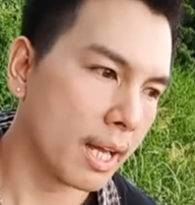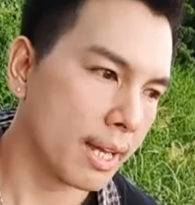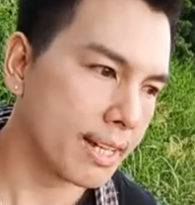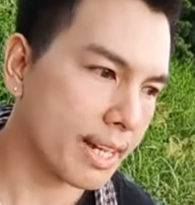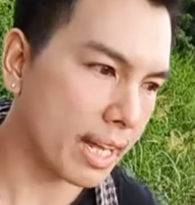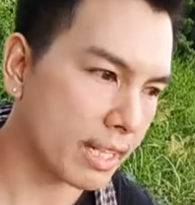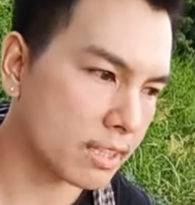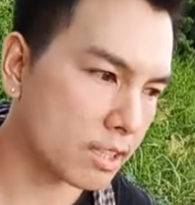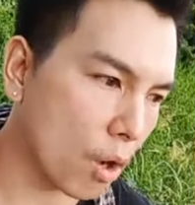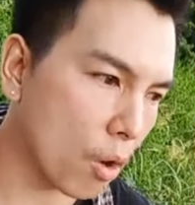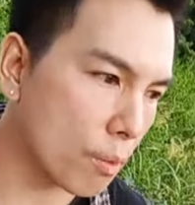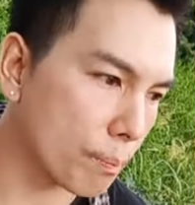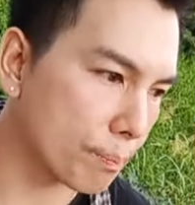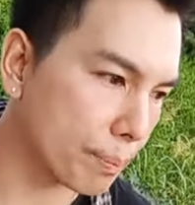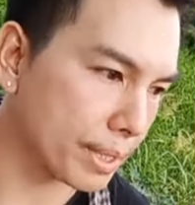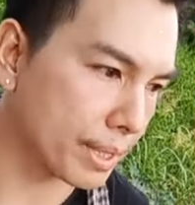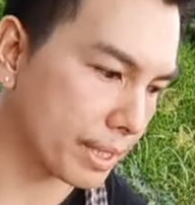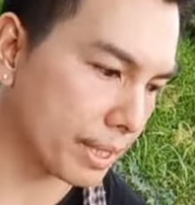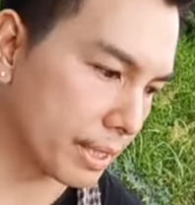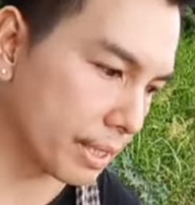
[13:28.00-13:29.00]
ในสอง
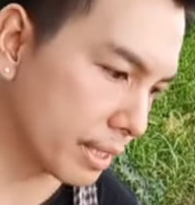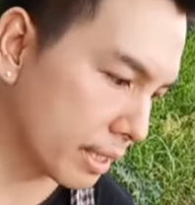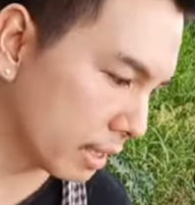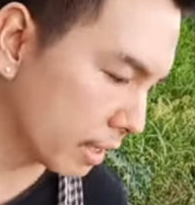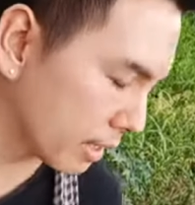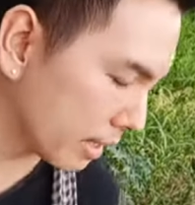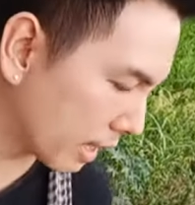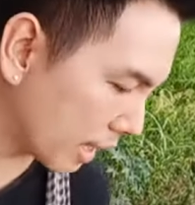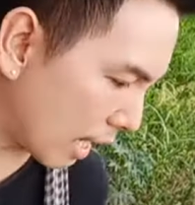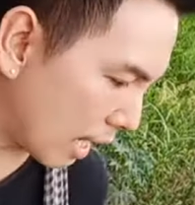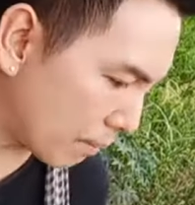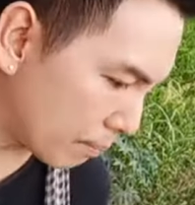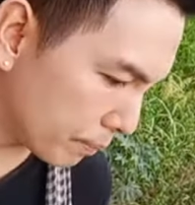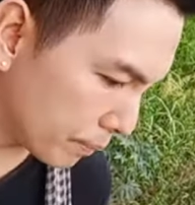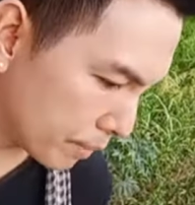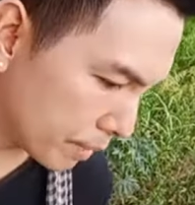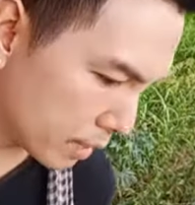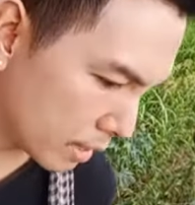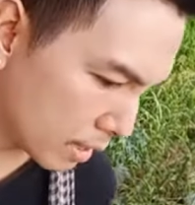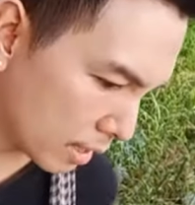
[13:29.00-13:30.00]
ปีนะครับ
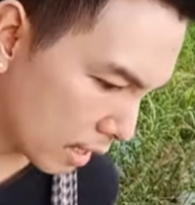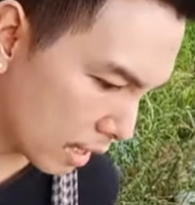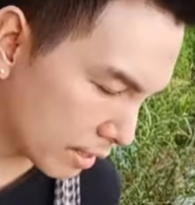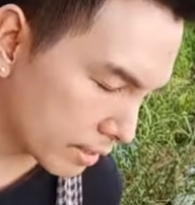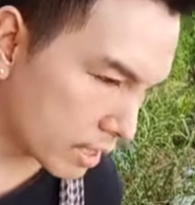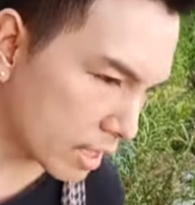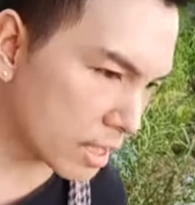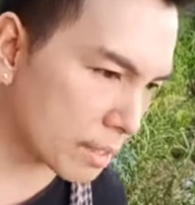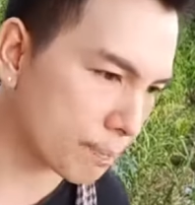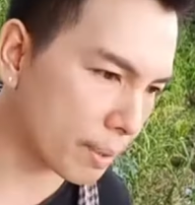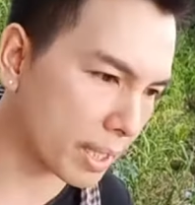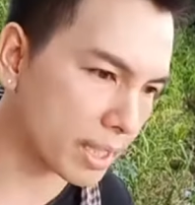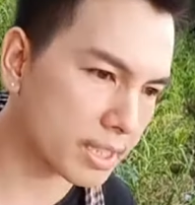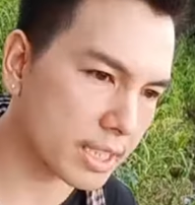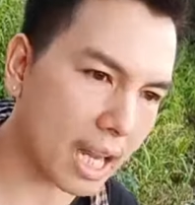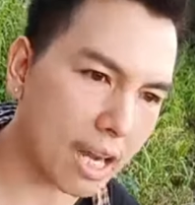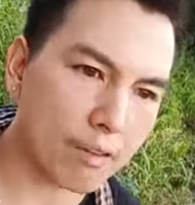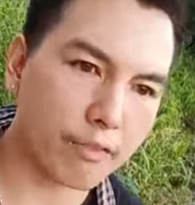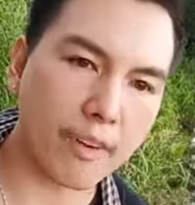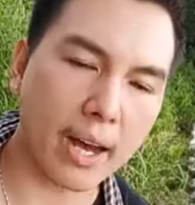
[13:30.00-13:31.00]
ที่พระ
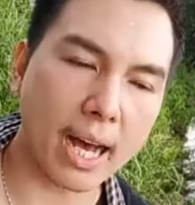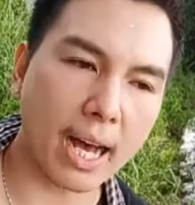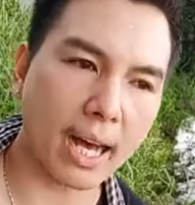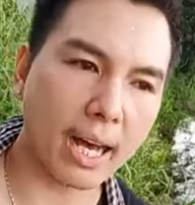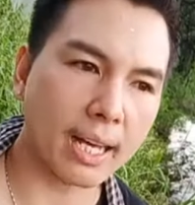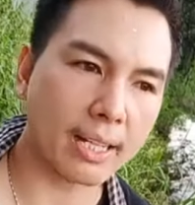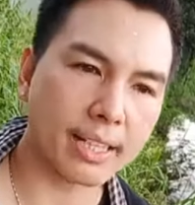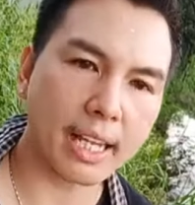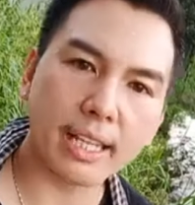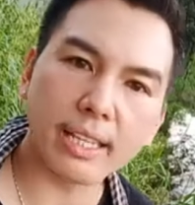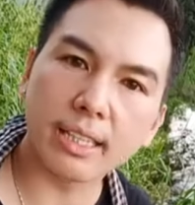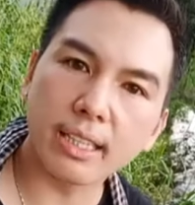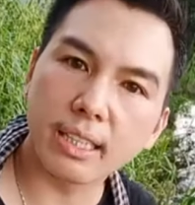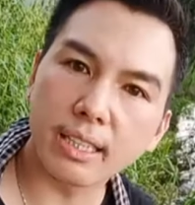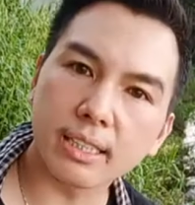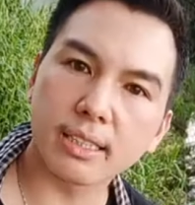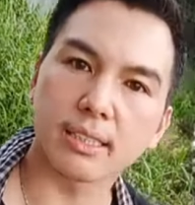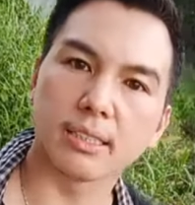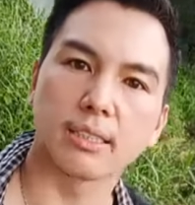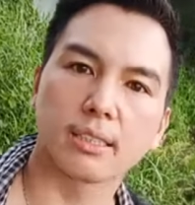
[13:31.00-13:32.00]
เจ้าฟ้าได้
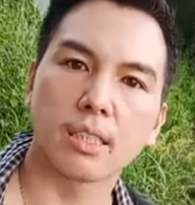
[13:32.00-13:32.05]
ขึ้น